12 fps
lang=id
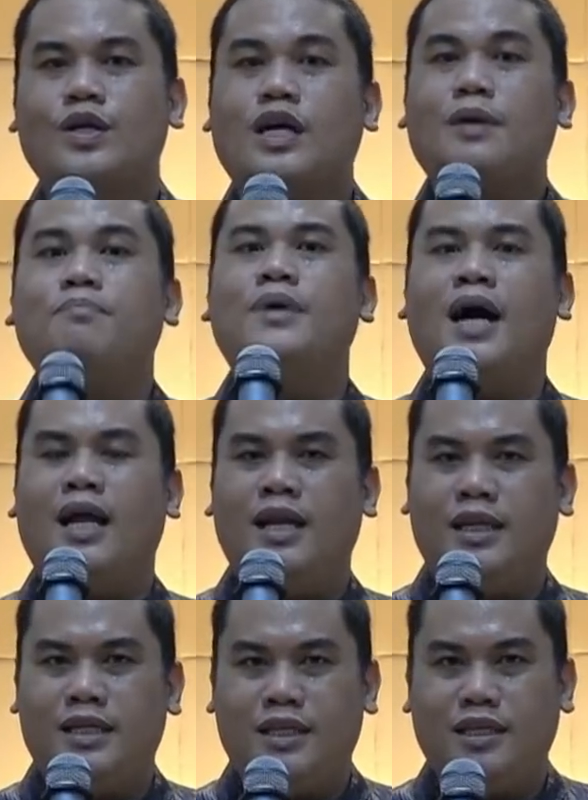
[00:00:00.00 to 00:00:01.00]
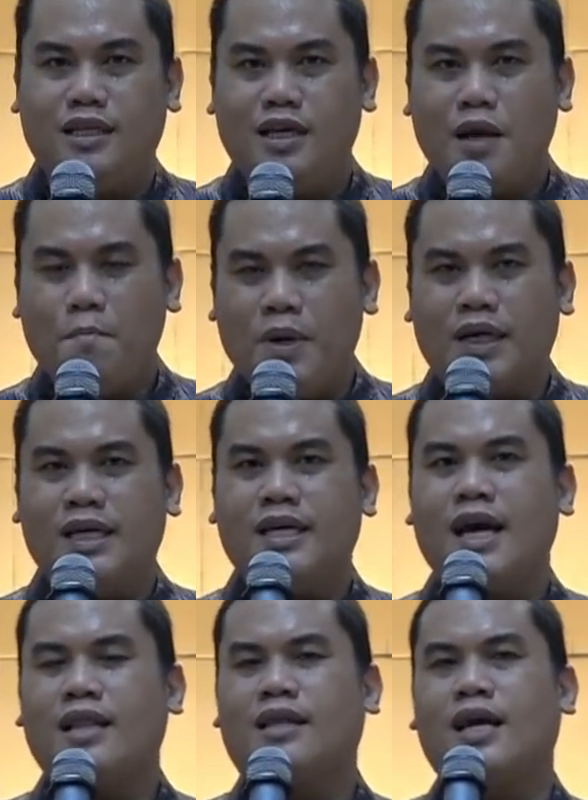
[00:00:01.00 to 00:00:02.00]
kembali
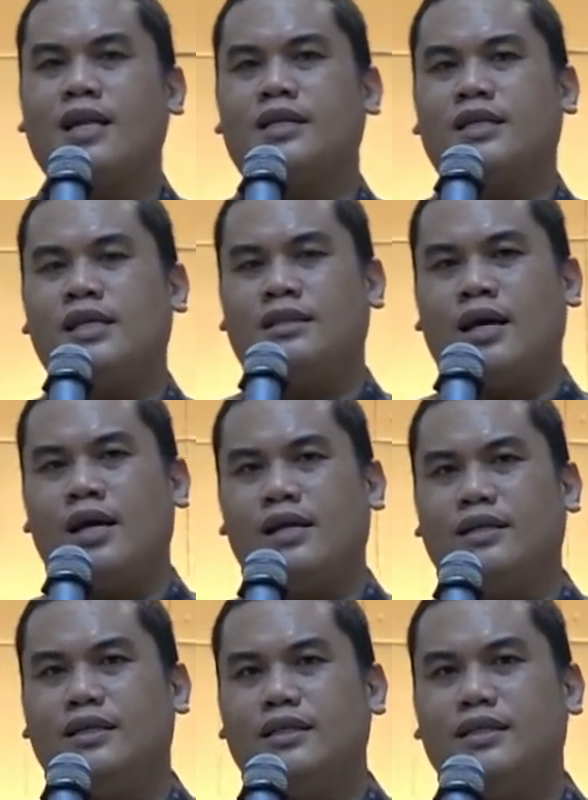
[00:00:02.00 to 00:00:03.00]
mengingatkan kita